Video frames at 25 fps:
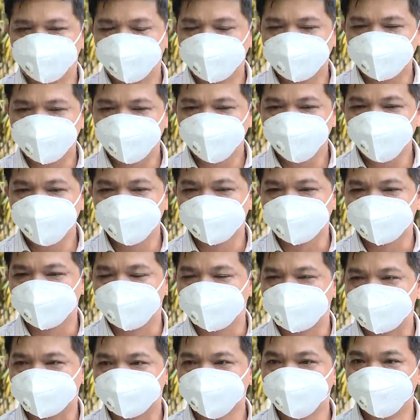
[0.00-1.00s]
Với cái việc
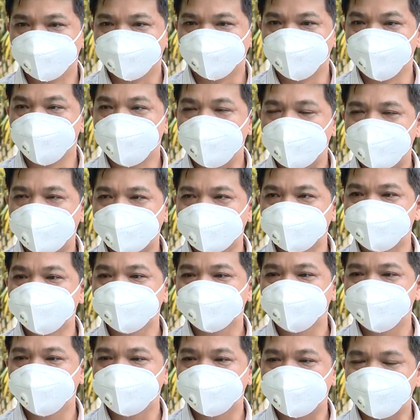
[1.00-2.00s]
ờ, đặc thù là vùng 3 thì
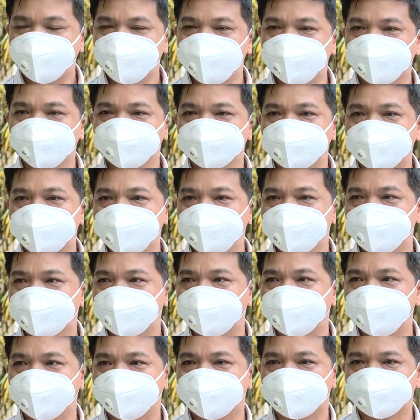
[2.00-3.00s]
trước tiên là Đan Phượng cũng xác định
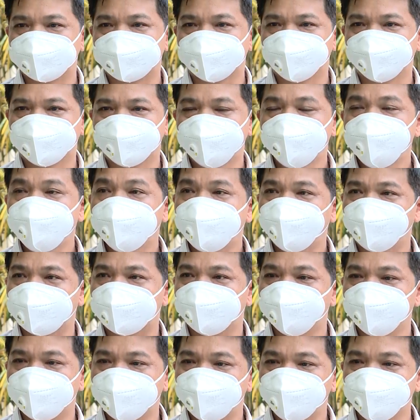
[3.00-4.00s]
là ờ, ít nhất phải
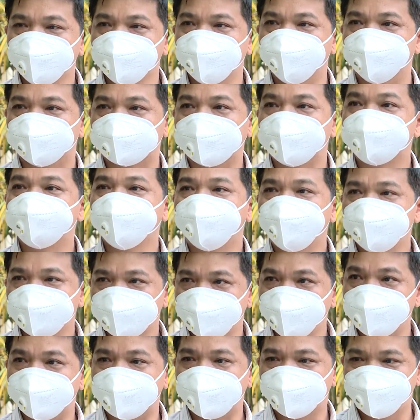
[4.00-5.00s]
cung cấp đủ tại chỗ
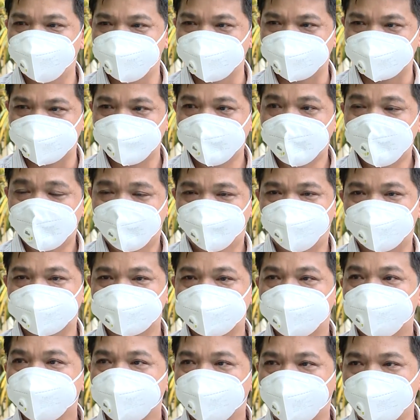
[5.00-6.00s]
cho huyện Đan Phượng và
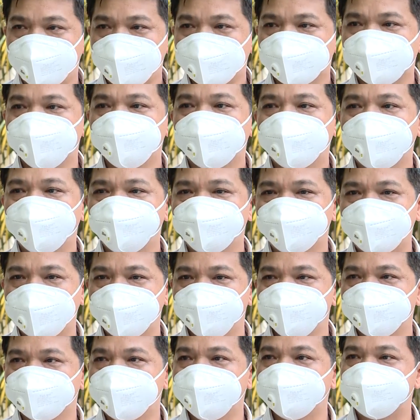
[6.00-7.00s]
sau đó là cung cấp
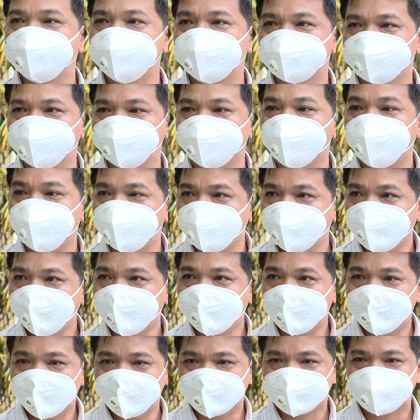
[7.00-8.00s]
thêm cho thị trường thủ đô.
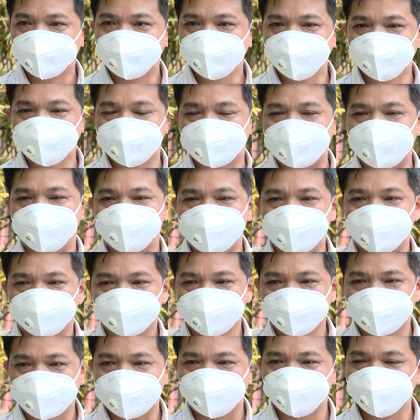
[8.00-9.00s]
Thế thì để đảm bảo
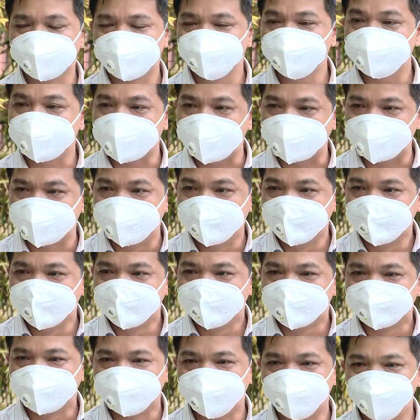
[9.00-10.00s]
được làm được cái việc này
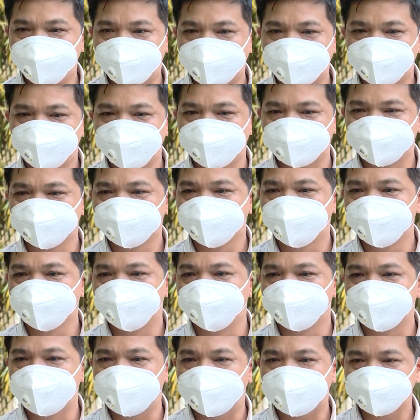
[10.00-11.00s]
thì huyện Đan Phượng chúng tôi
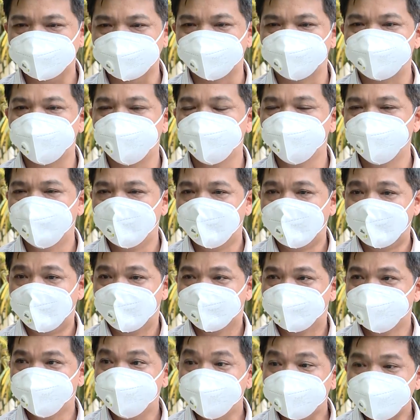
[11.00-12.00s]
cũng đã tập trung thu
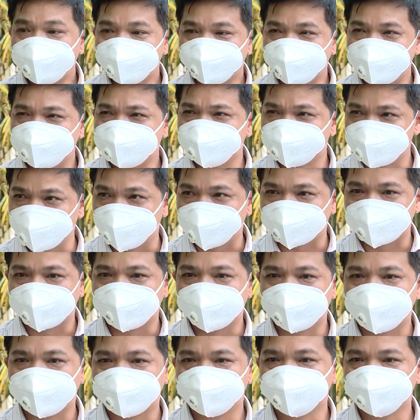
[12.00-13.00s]
hoạch cái vụ này và